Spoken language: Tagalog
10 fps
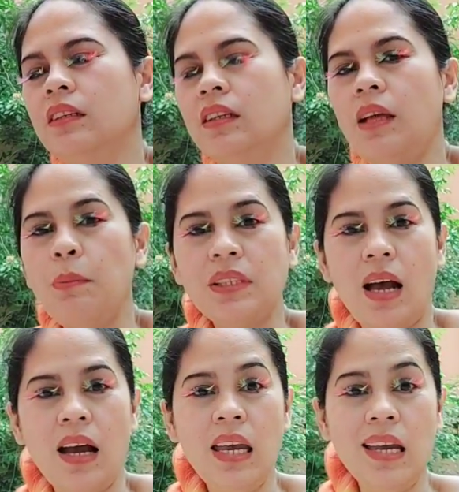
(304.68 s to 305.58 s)
Diba sa
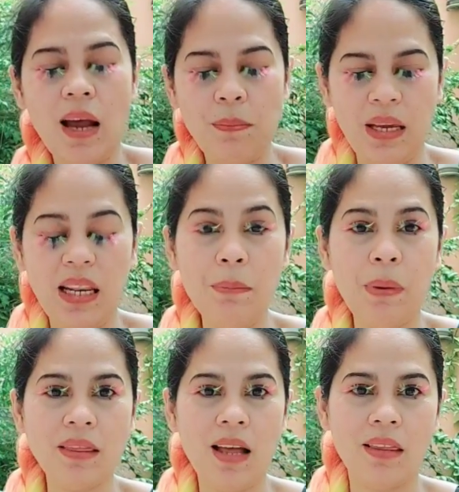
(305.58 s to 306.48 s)
ang hirap,
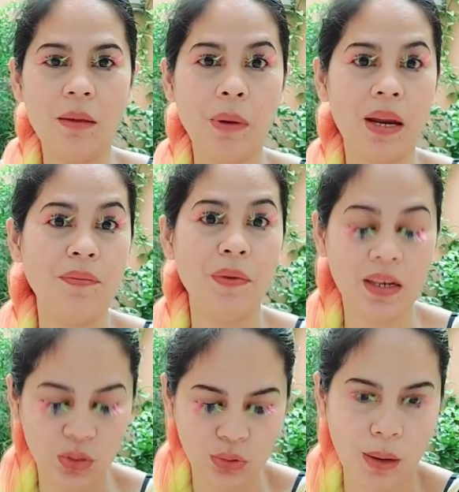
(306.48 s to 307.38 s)
ilipat natin para fair
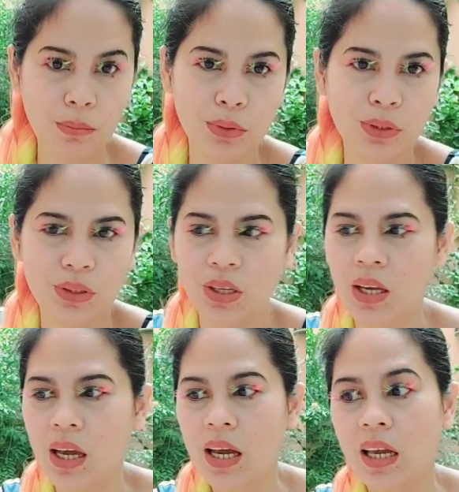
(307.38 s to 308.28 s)
jud ang bunot.
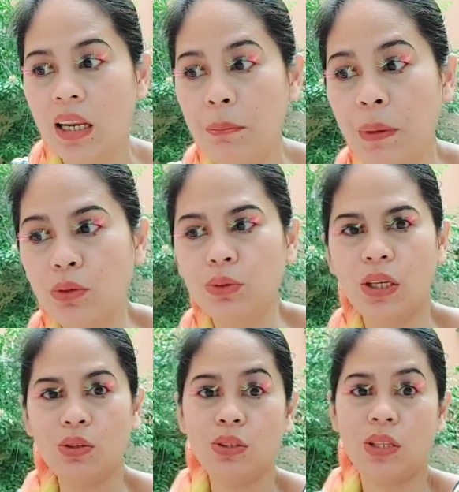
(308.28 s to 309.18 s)
Ilipat ko
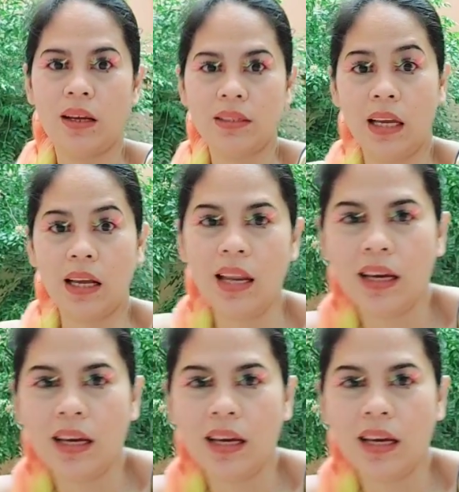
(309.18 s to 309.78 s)
dito, taga-seka lang,